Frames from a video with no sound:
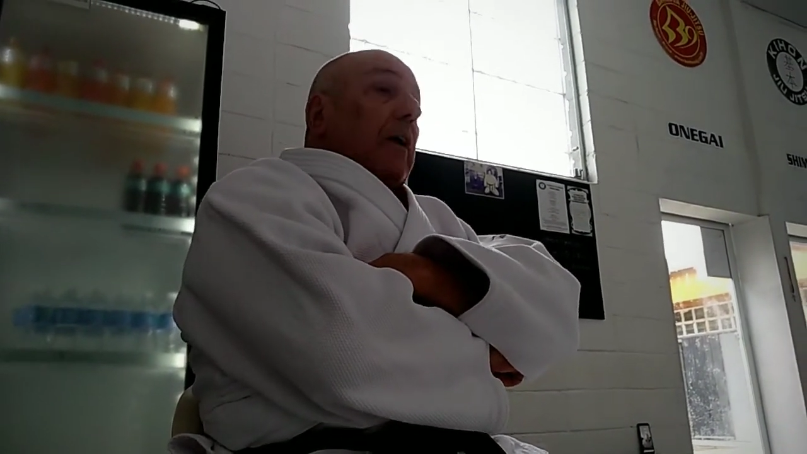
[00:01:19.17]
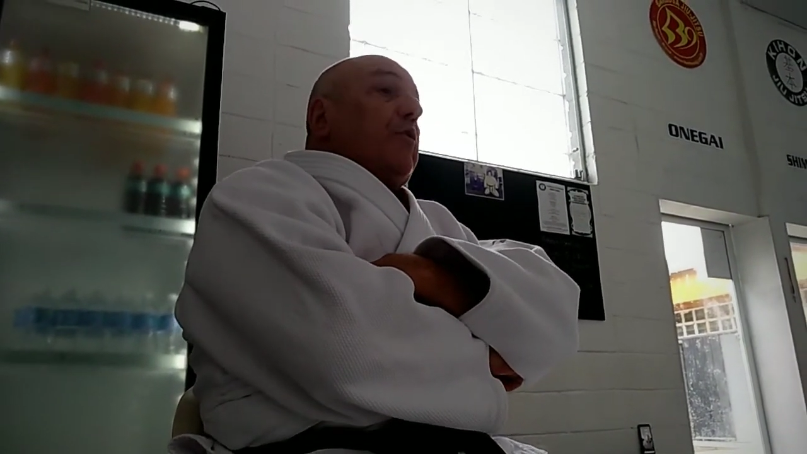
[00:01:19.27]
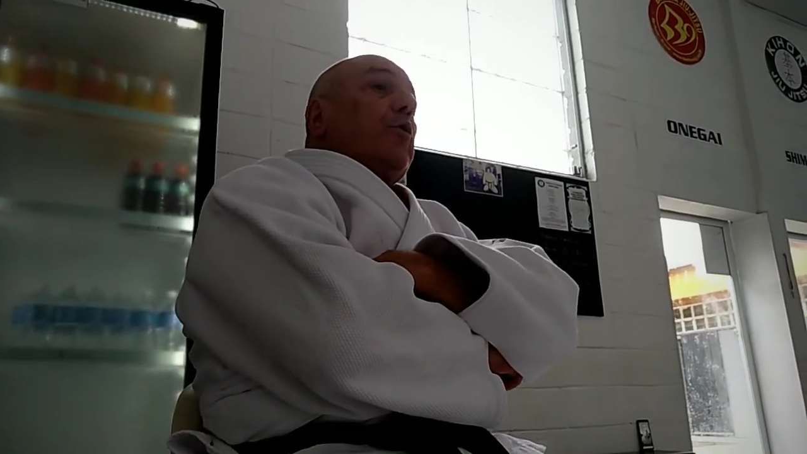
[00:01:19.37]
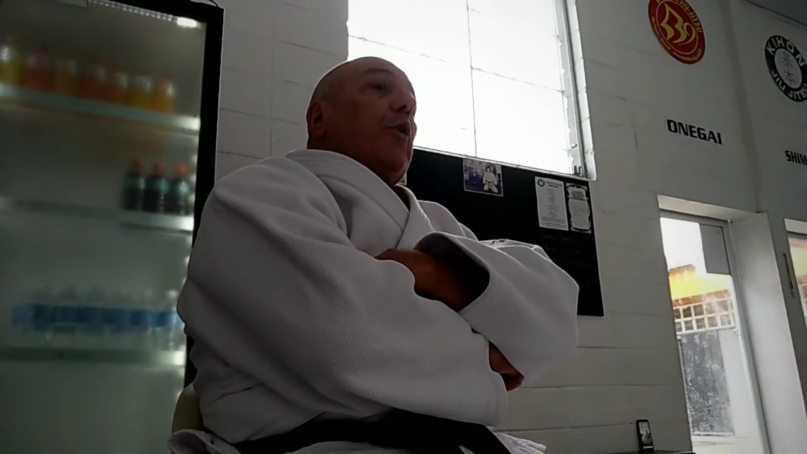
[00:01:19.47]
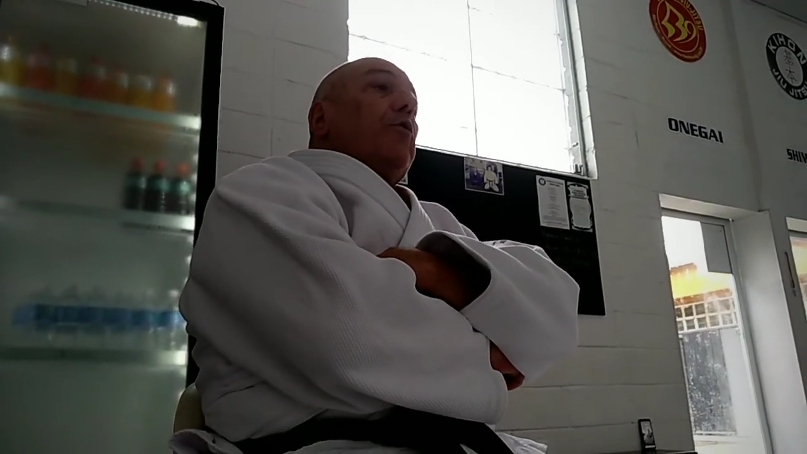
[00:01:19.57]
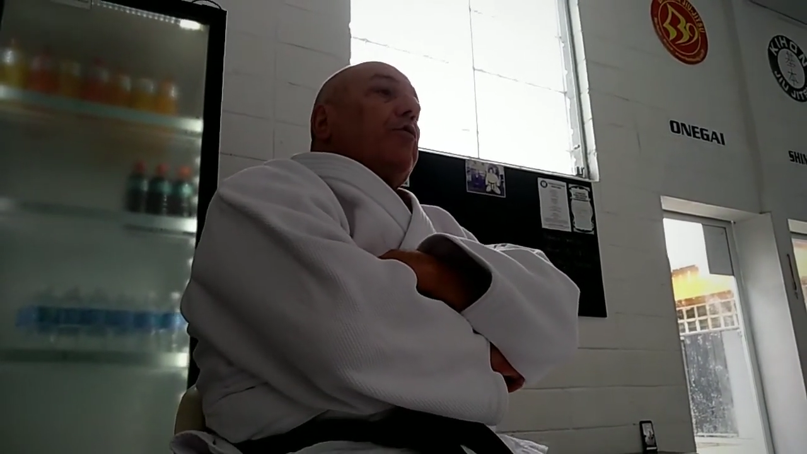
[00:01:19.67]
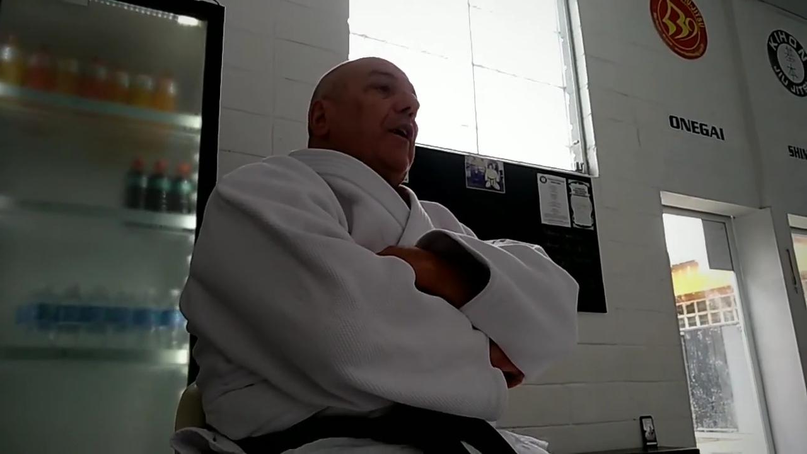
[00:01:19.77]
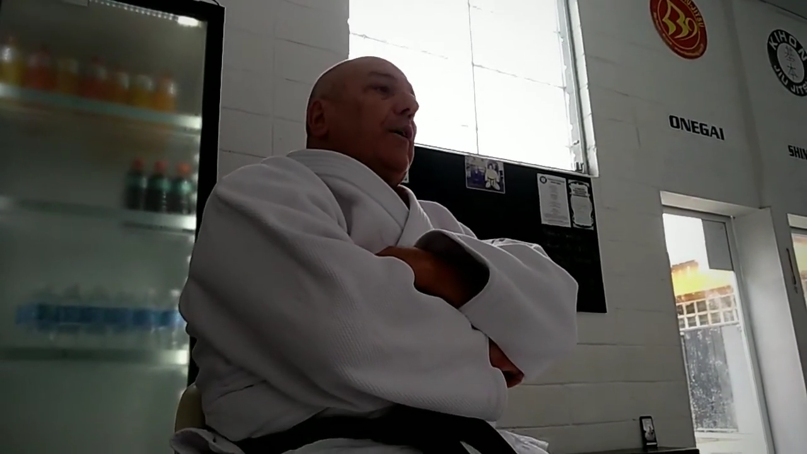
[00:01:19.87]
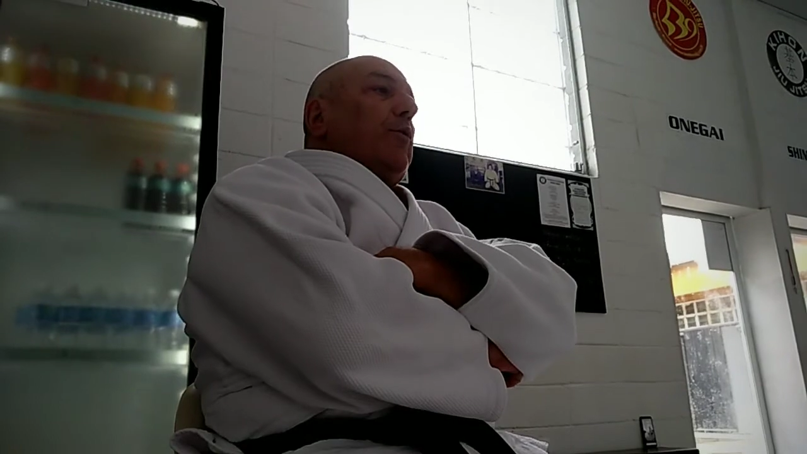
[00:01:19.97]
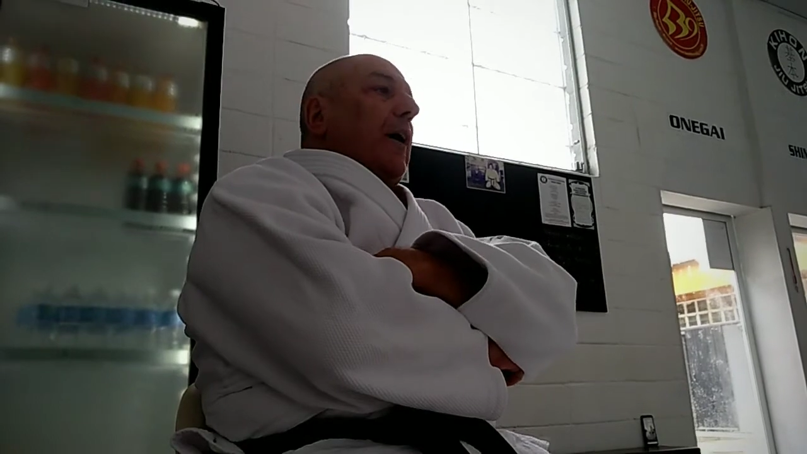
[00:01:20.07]
mas de todo
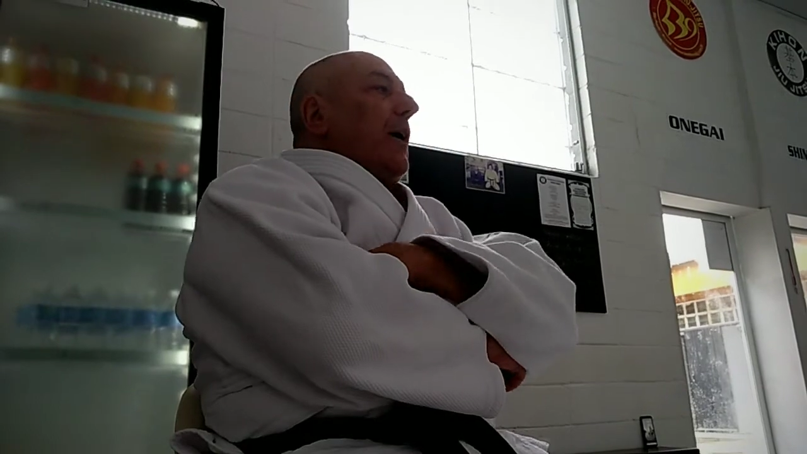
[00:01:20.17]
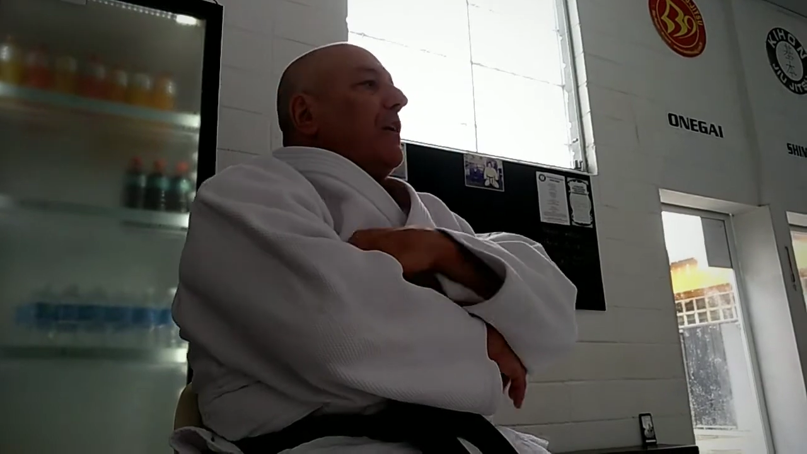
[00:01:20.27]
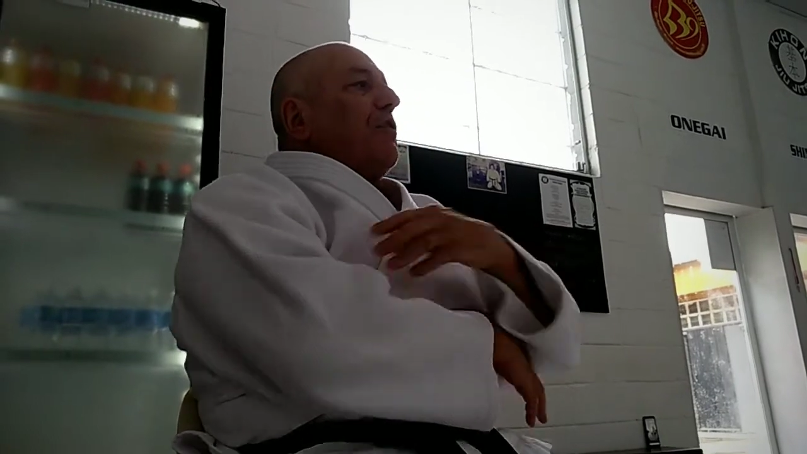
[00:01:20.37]
jeito, aquele